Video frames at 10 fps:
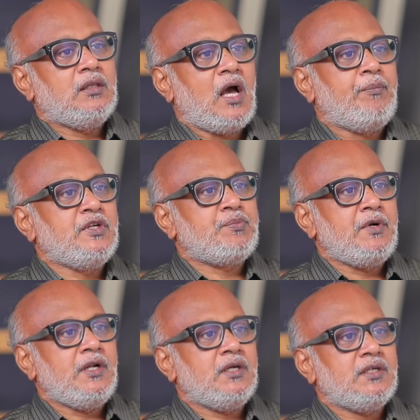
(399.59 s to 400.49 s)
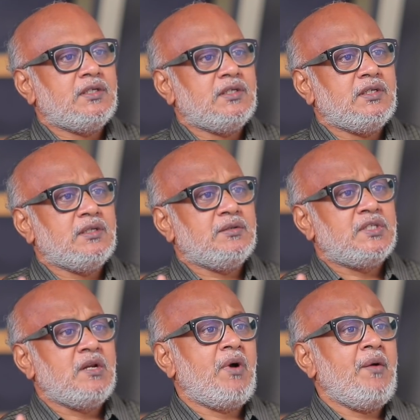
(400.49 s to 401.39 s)
இந்த அப்பீஸ்மெண்ட்டு
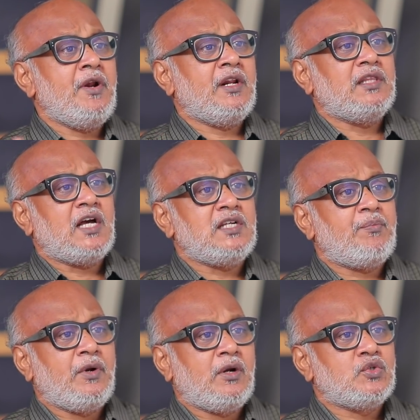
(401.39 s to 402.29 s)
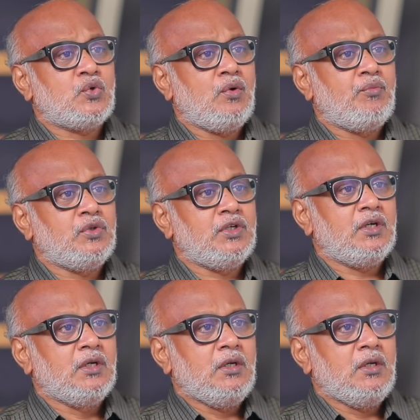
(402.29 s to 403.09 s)
சிறுபான்மையினரை தாஜா பண்ணுறேன்னு சொல்லும்போது